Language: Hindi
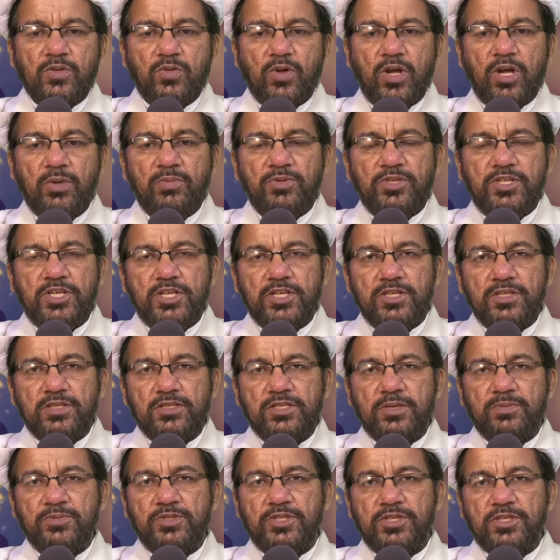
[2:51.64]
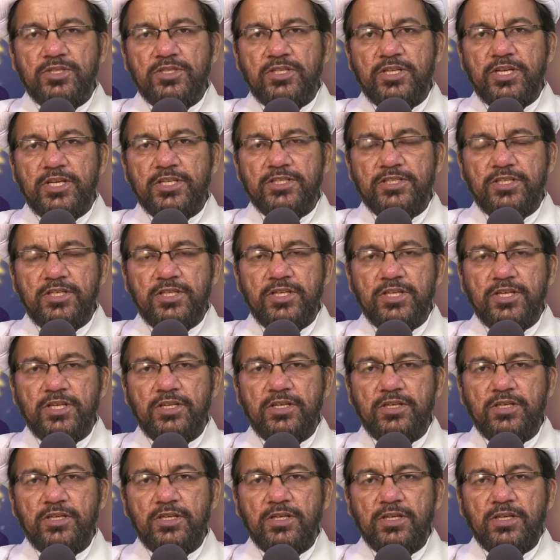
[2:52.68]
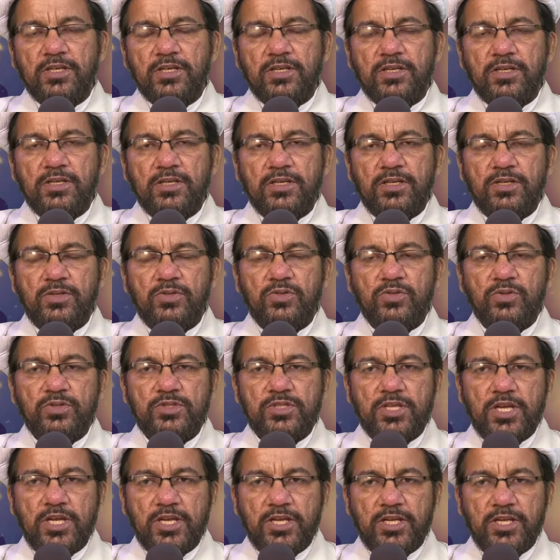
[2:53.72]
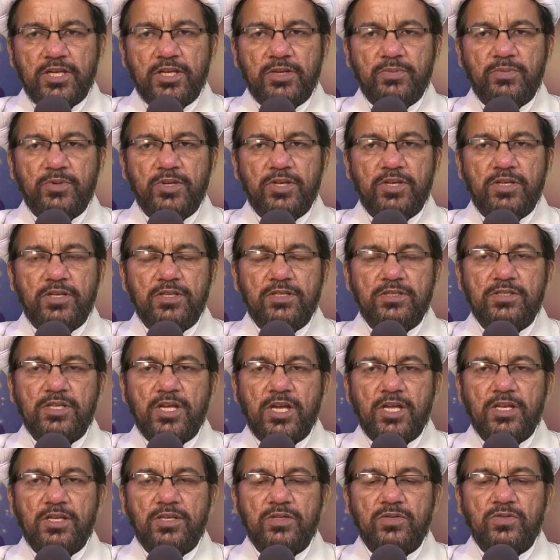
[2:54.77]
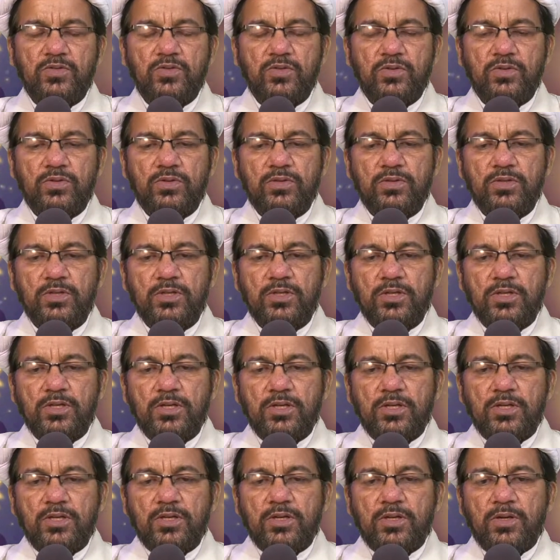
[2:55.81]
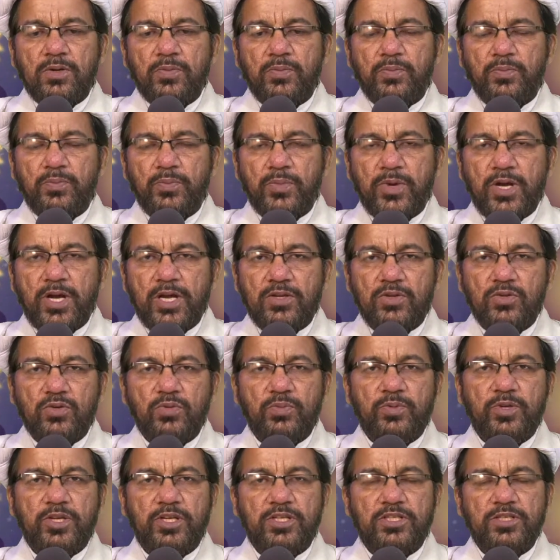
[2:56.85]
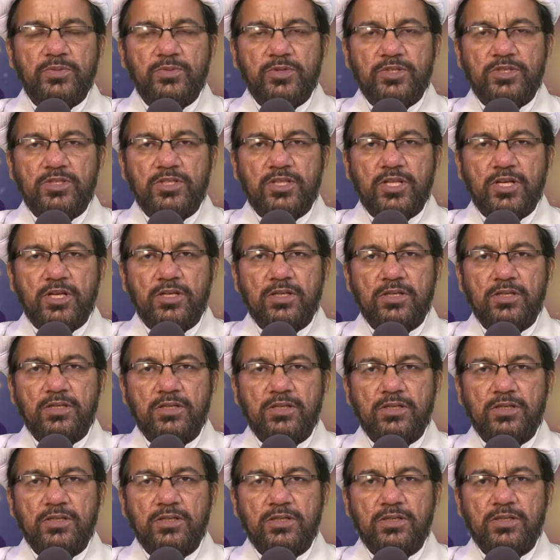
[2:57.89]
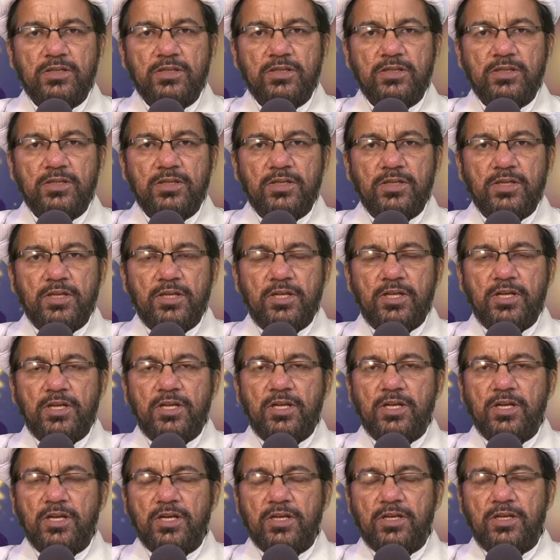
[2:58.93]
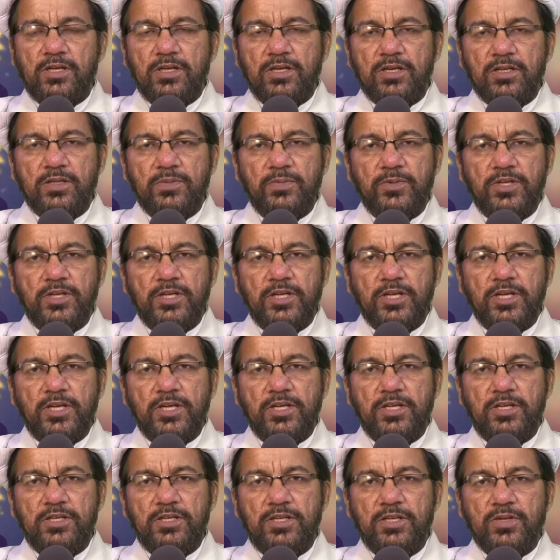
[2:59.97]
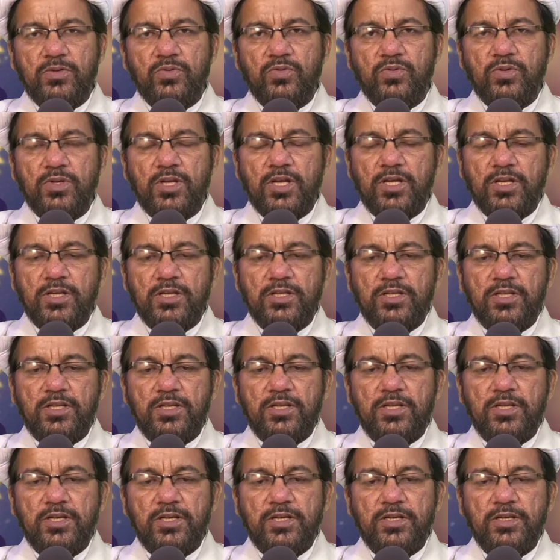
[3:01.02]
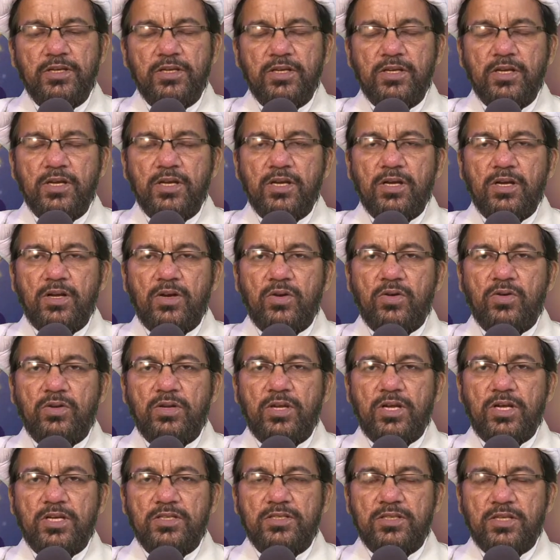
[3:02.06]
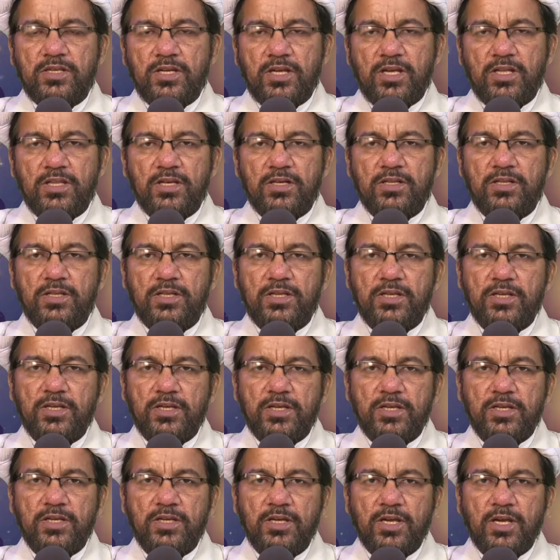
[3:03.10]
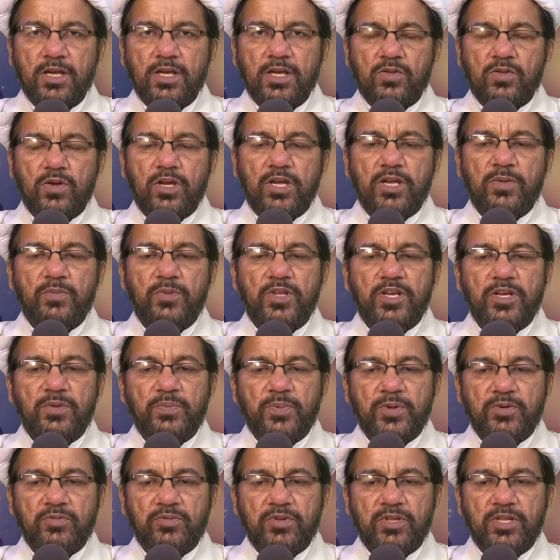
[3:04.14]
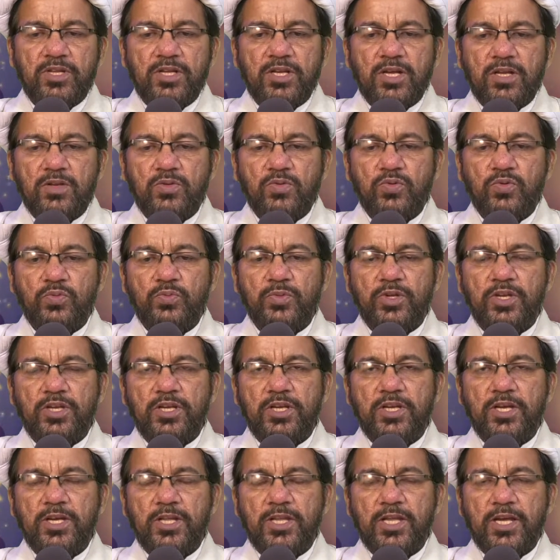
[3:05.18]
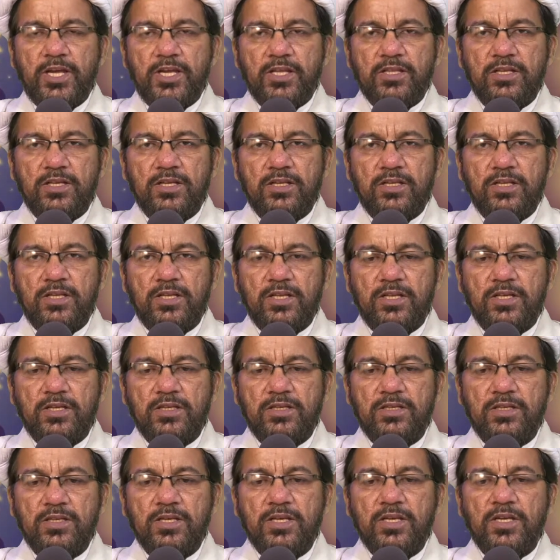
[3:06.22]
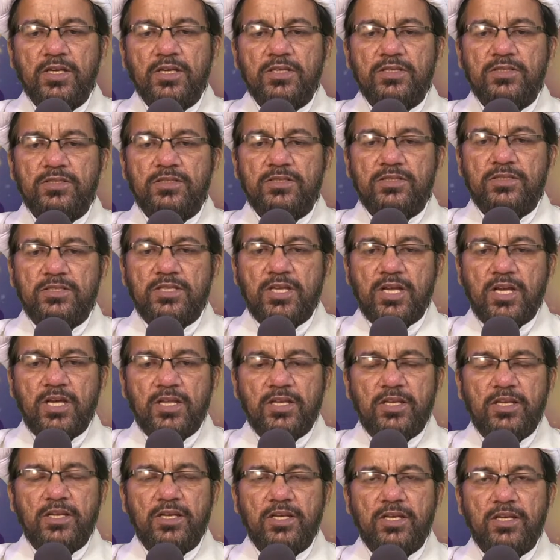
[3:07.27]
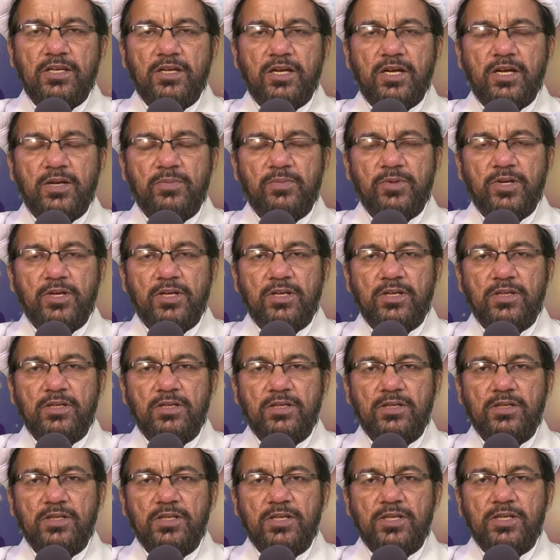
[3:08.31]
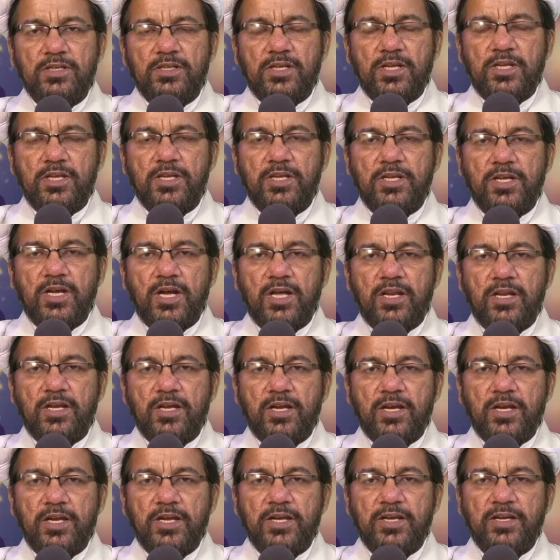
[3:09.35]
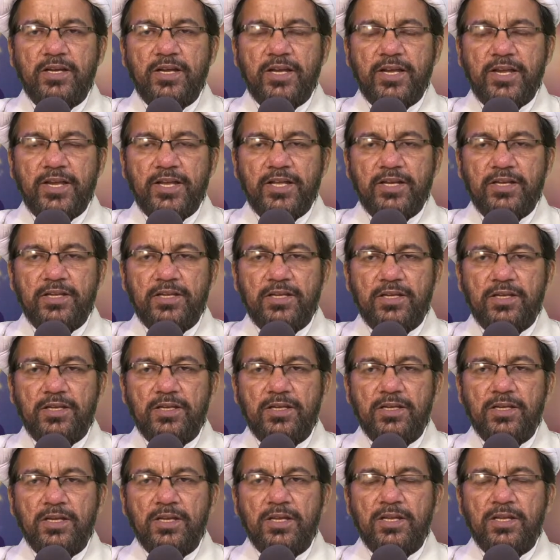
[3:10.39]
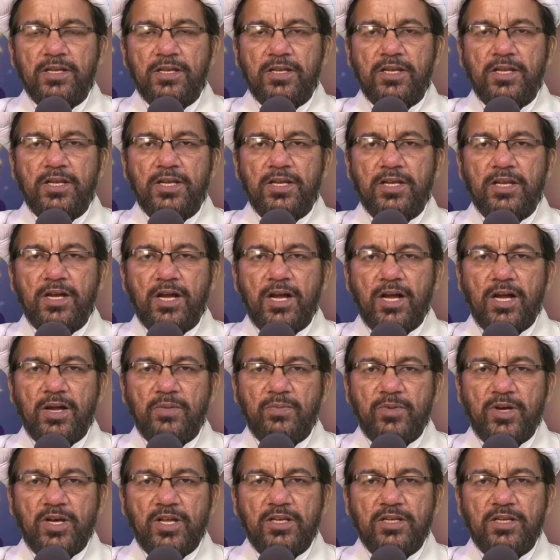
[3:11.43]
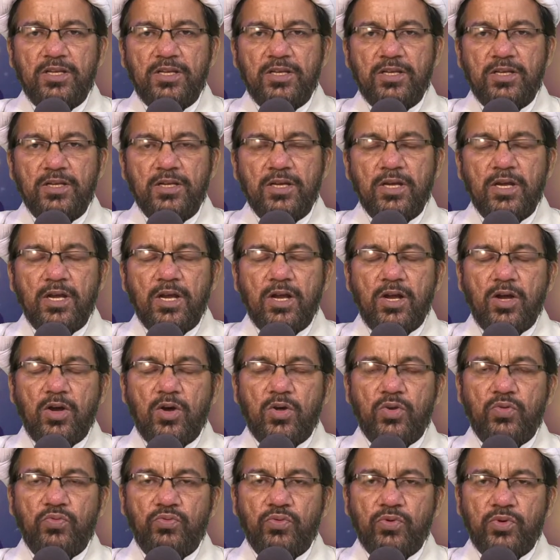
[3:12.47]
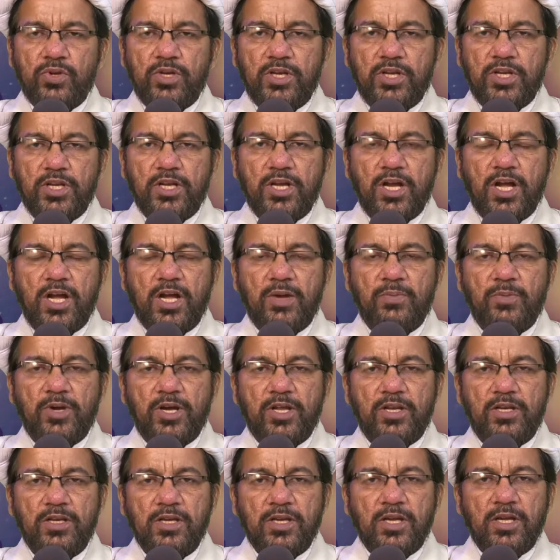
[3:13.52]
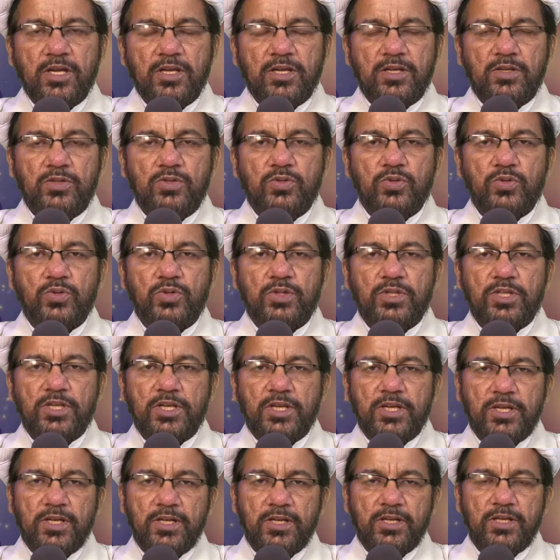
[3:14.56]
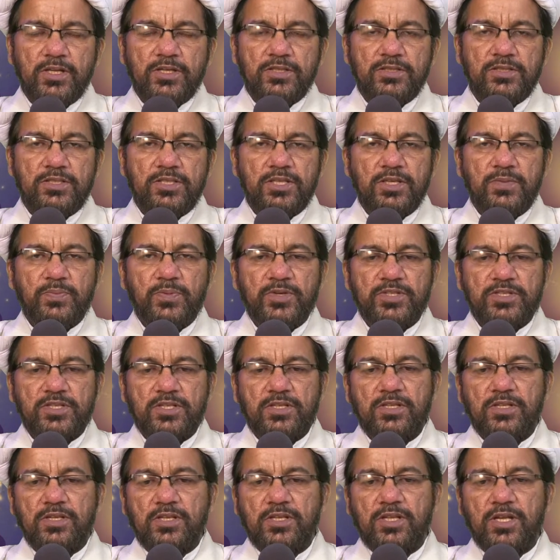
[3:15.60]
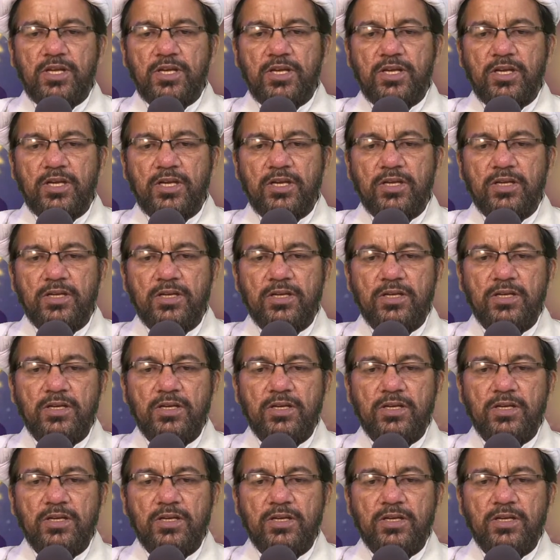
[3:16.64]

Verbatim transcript: तो अब ये सब चीज़ें ऐसी हैं कि जो जाहिर में इंसान इसको मायूब नहीं समझता लेकिन हकीकत में यह है कि ये गुनाह रखती हैं और असरात रखती हैं तो अय मेरे परवदगार तू मेरी हिदायत करना हल आमाल यानी कारहाय खैर के नेक आमाल के और वो नेक आमाल कि जो तेरे नज़दीक पसंदीदा है